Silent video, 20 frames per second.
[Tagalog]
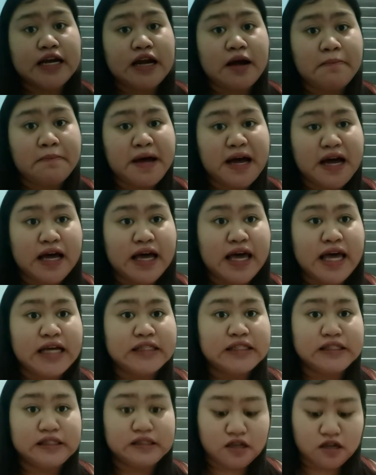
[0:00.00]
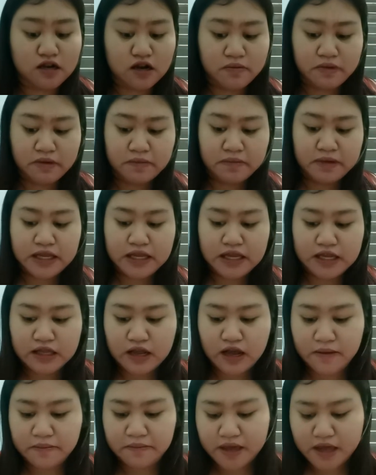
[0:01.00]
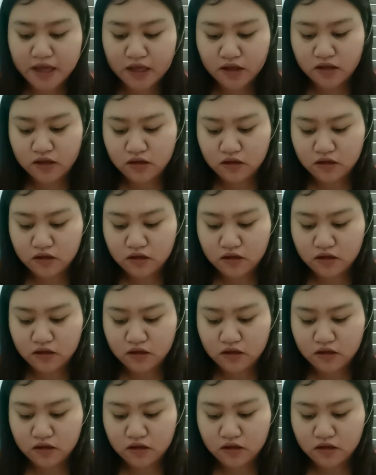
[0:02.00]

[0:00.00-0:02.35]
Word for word: ng mga eggs na nabibili namin.